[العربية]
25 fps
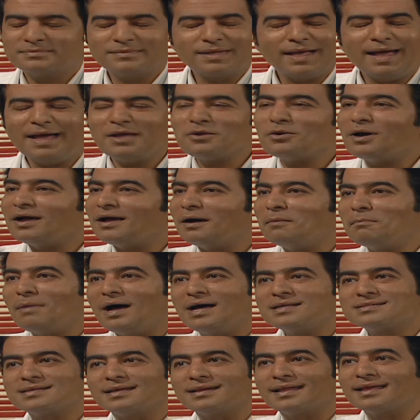ايوه يا عم
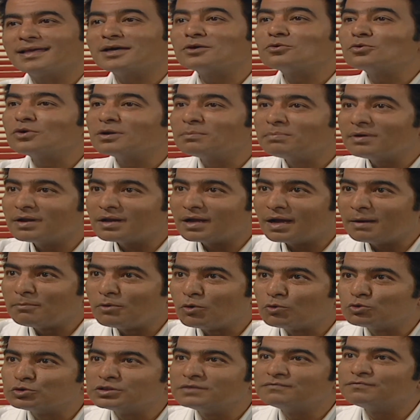حسن الخير والبركه
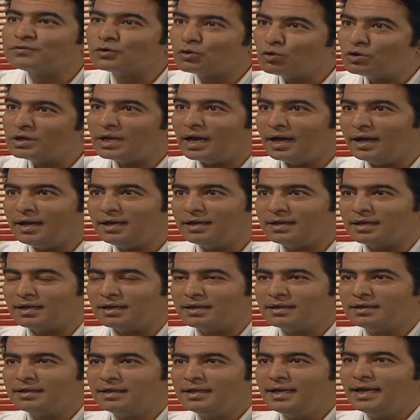موجودين في كل حاجه
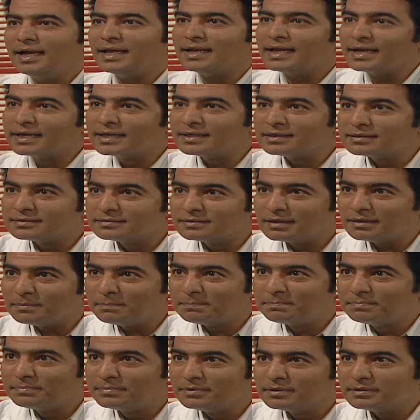لكن الطب
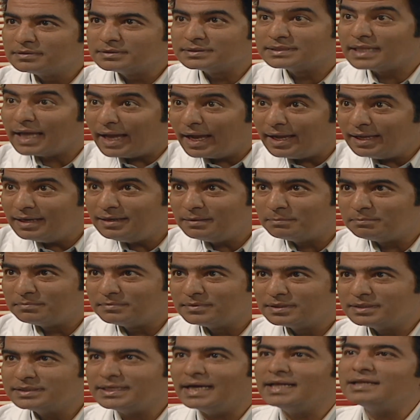ده علم
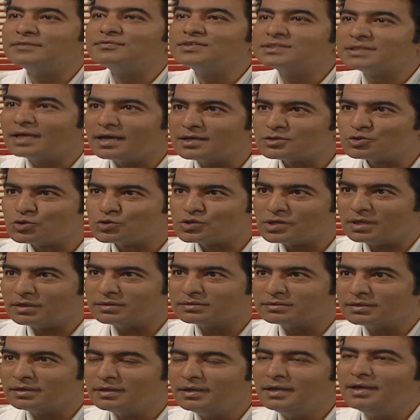يعني في تخصصات
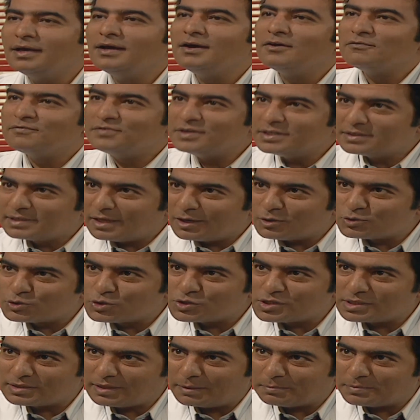في
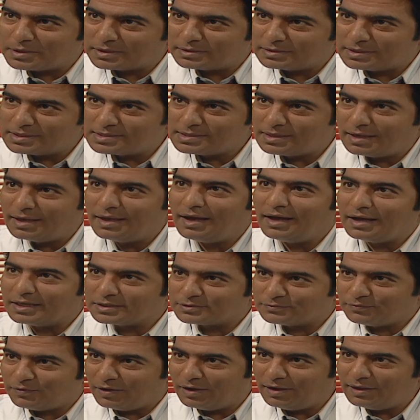تخصصات امراض نساء
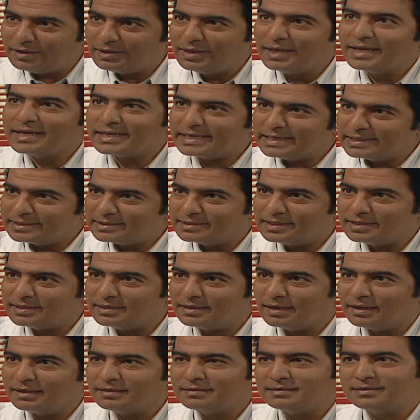اطفال
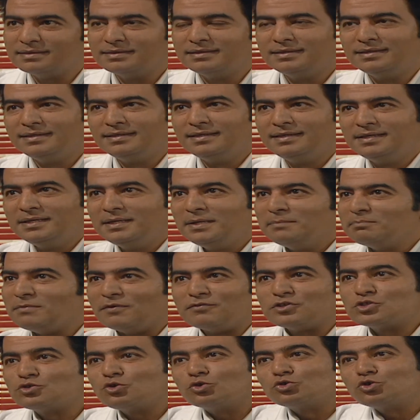جلديه
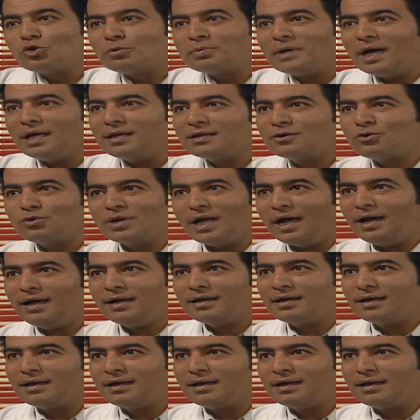مفيش دكتور بيعالج كل حاجه